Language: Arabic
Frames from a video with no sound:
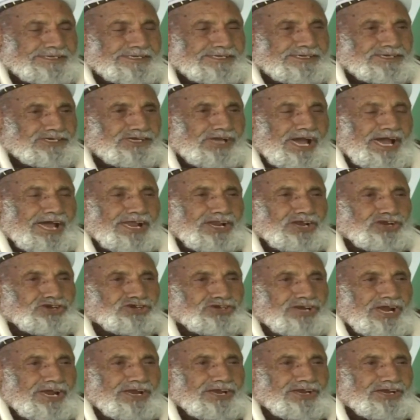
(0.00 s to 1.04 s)
قال
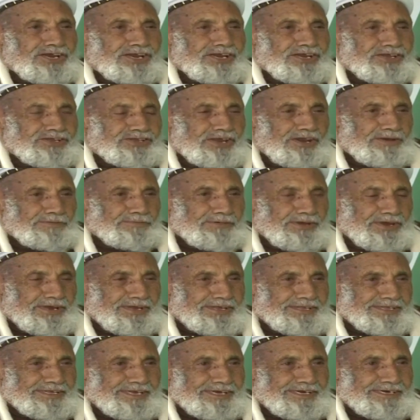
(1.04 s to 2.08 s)
الشيخ
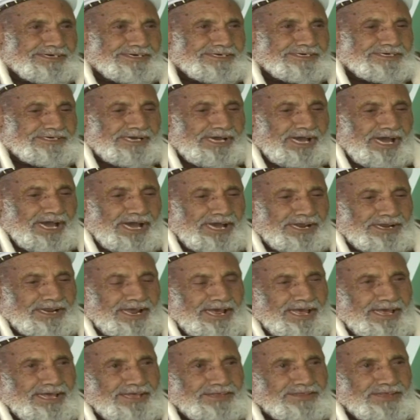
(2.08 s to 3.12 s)
للتلميذ
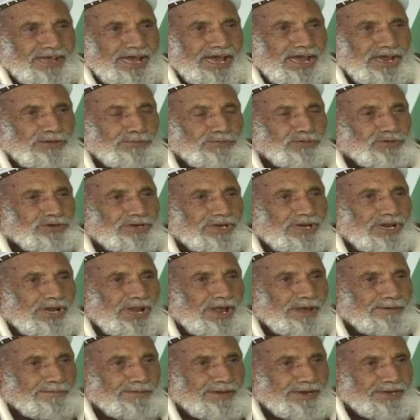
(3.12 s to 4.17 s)
أنا ذاهب
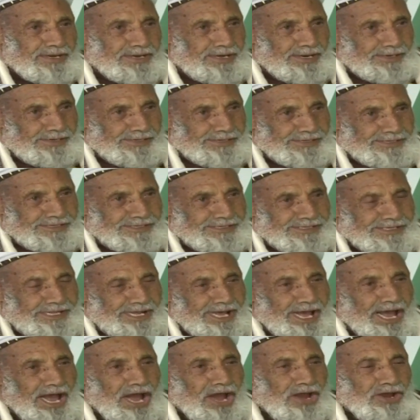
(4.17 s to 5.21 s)
إلى مكة
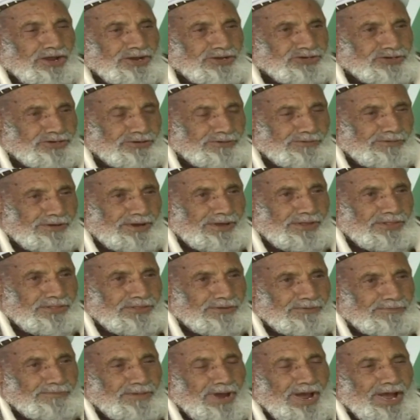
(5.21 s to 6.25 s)
أحج
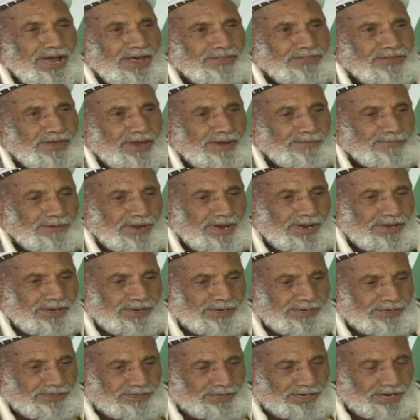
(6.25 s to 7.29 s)
ثم أذهب
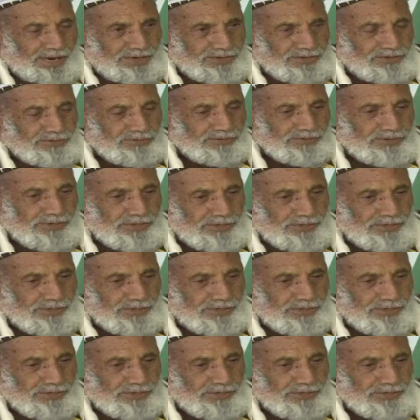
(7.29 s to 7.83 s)
أزور